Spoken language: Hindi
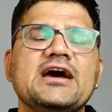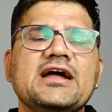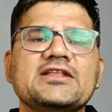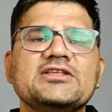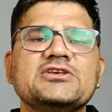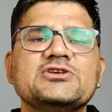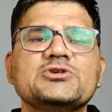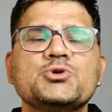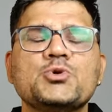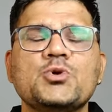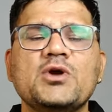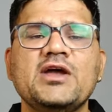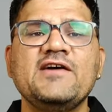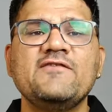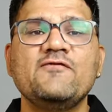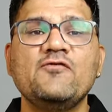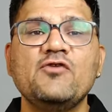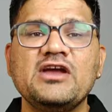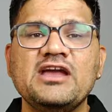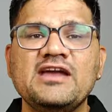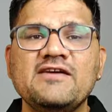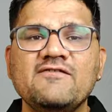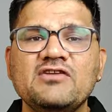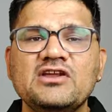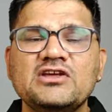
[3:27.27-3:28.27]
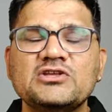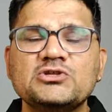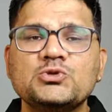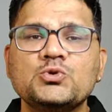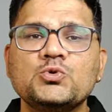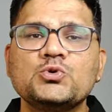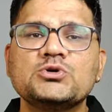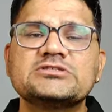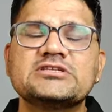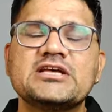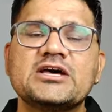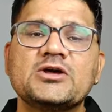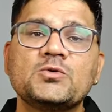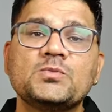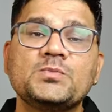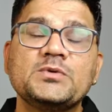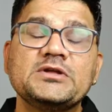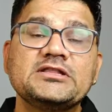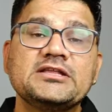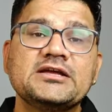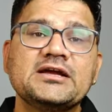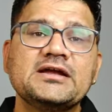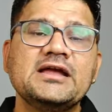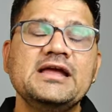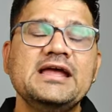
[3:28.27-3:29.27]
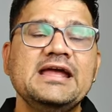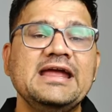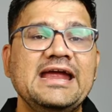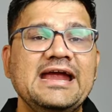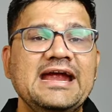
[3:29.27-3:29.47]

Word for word: चार्जेस जो है वो एवरेज दो हजार रुपए तक